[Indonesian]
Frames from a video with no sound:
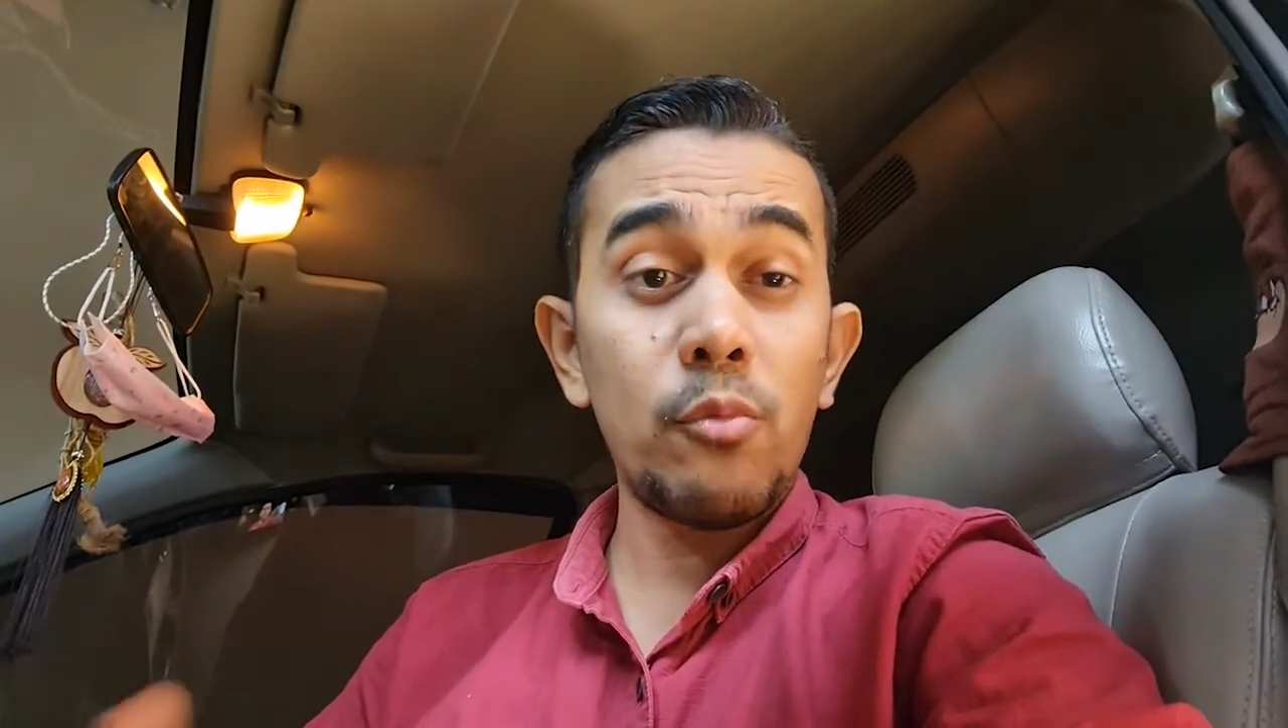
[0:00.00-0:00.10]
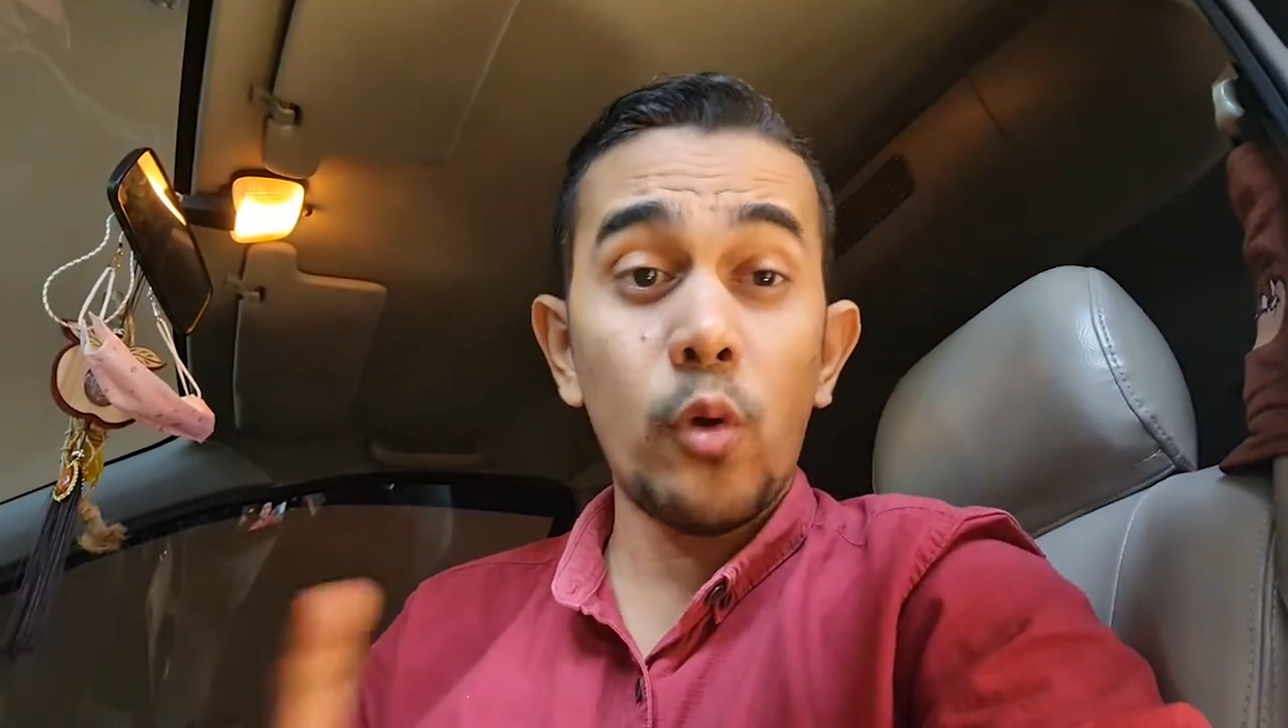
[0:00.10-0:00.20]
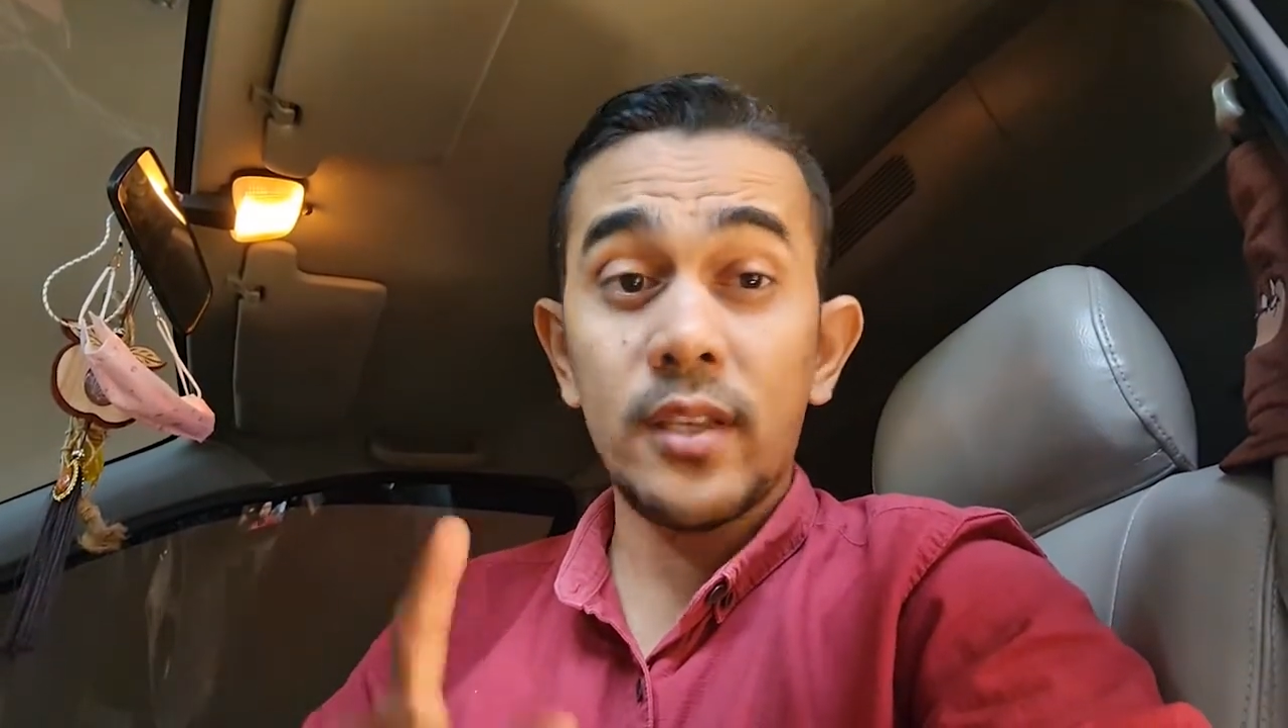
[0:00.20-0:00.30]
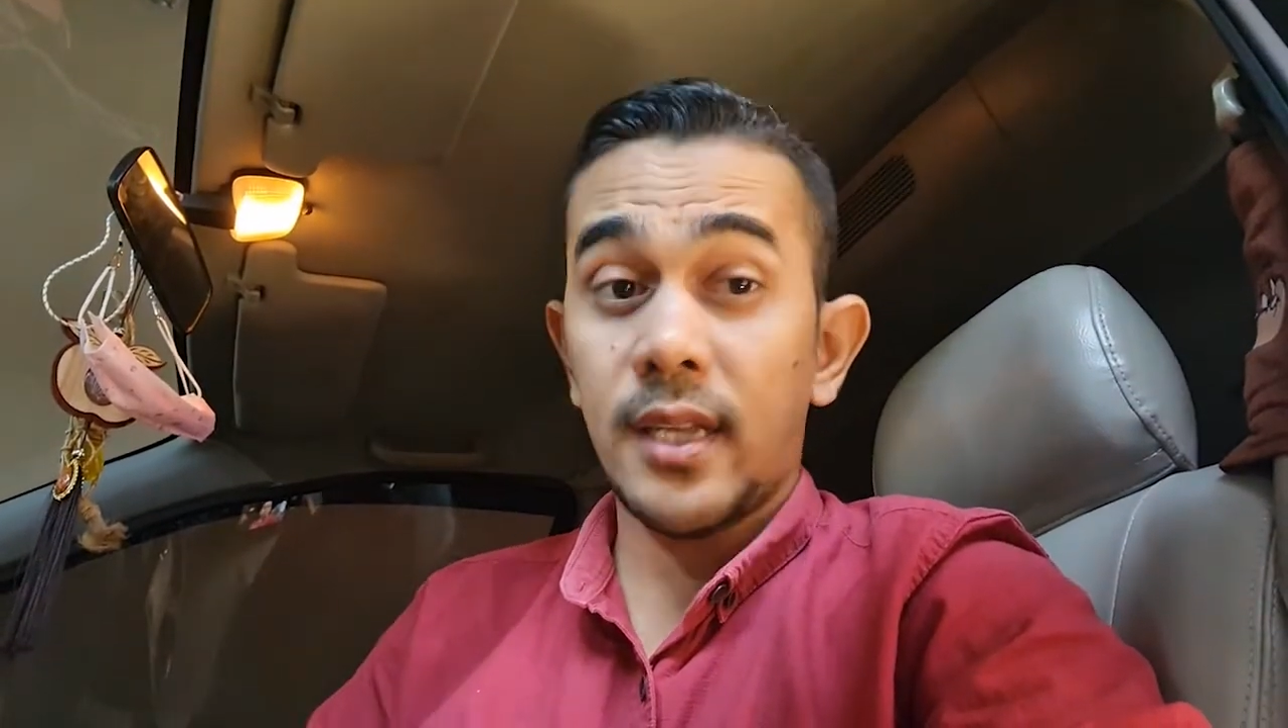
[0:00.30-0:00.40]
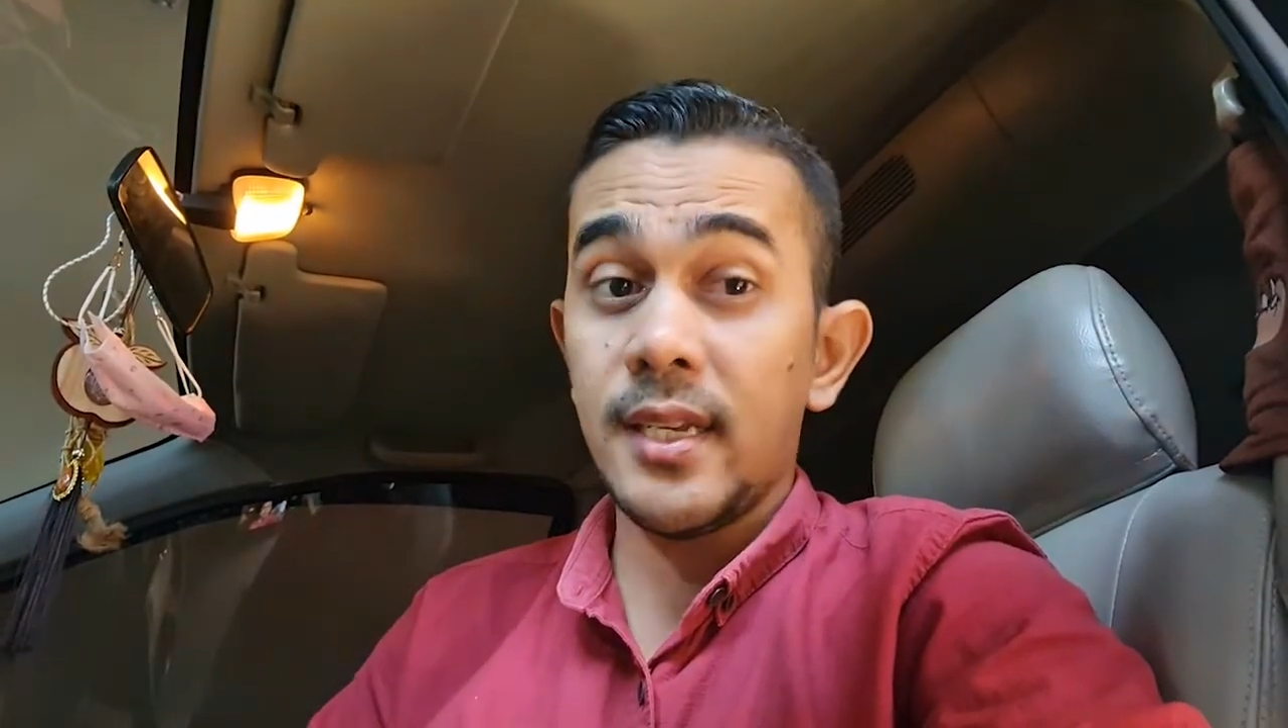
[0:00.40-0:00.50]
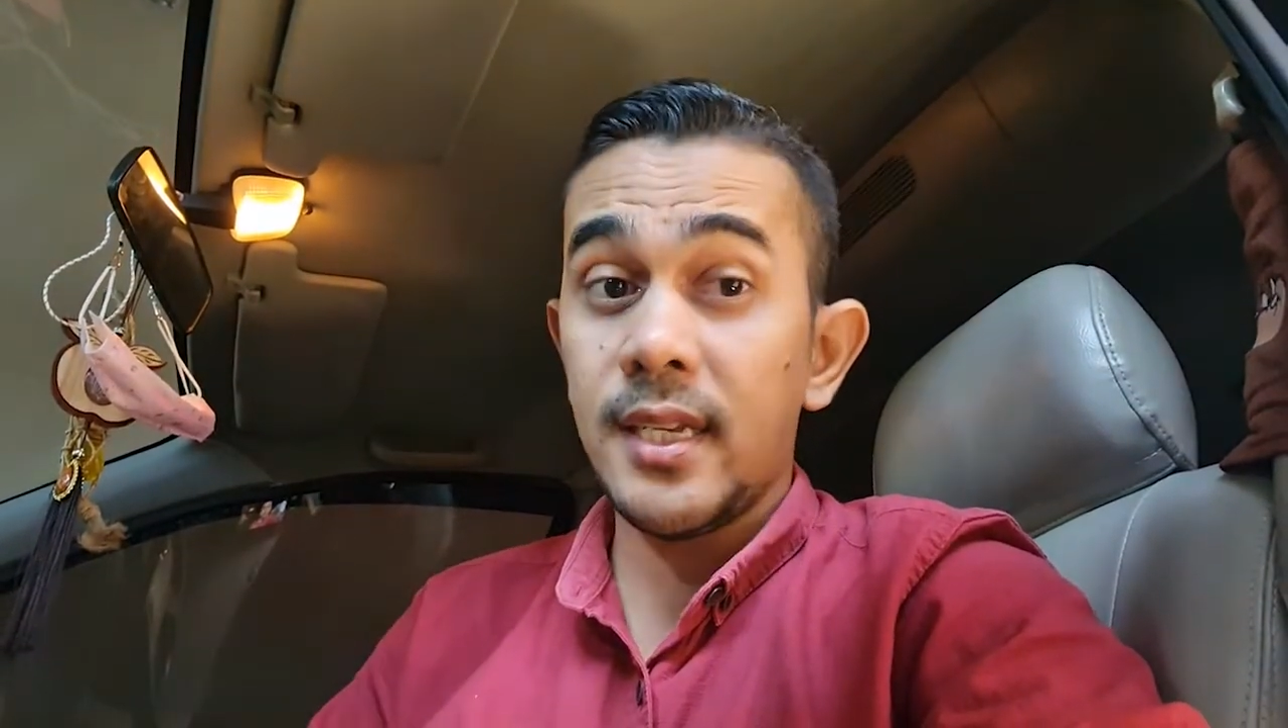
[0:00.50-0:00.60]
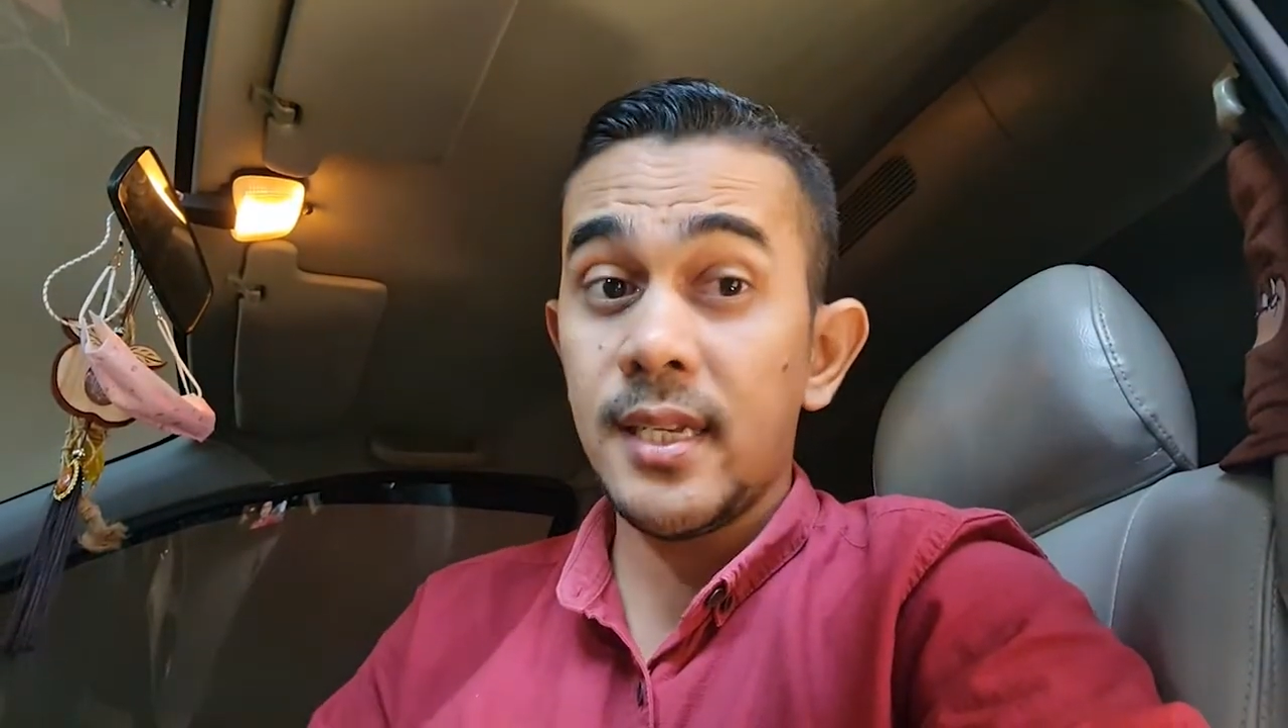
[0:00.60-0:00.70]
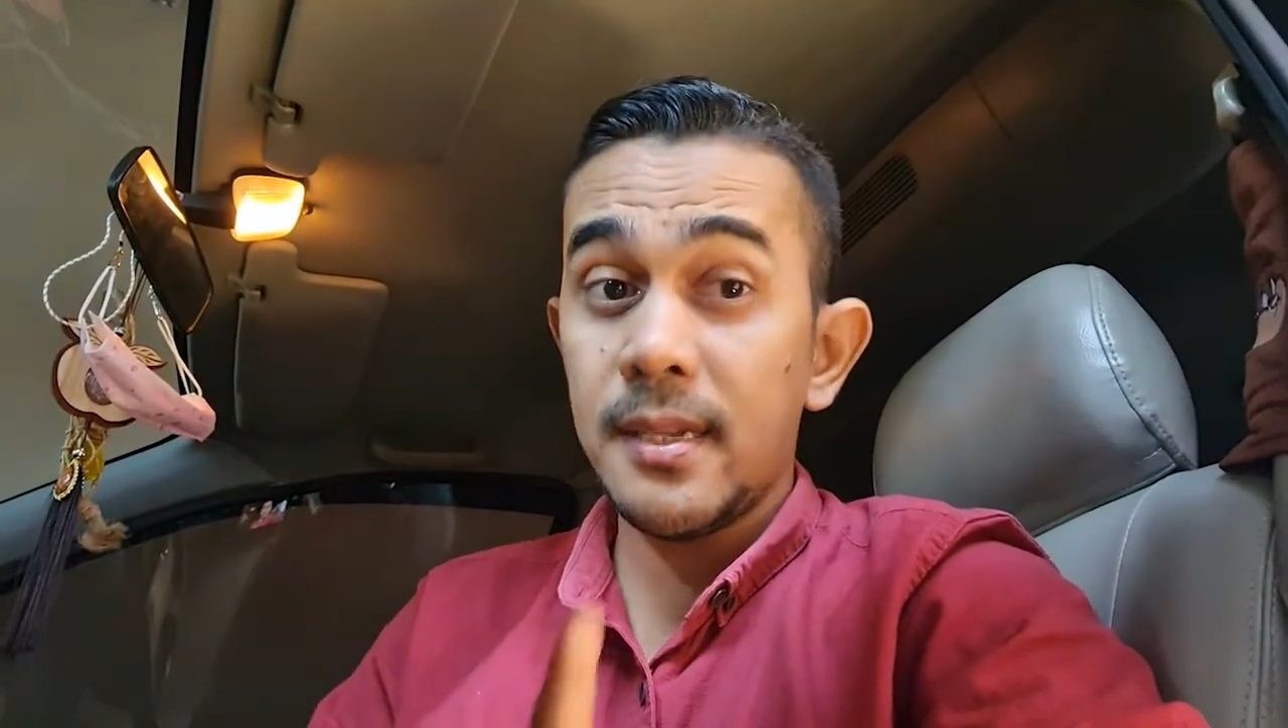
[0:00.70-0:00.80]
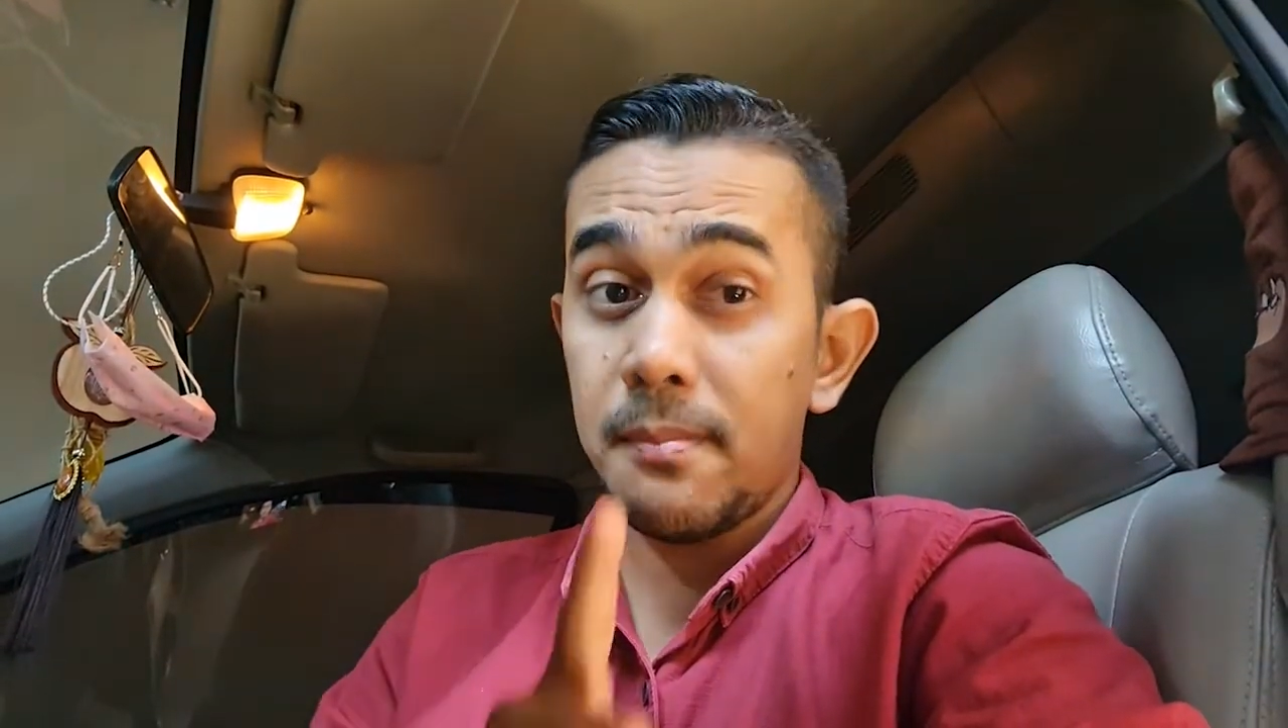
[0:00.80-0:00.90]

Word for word: menguasai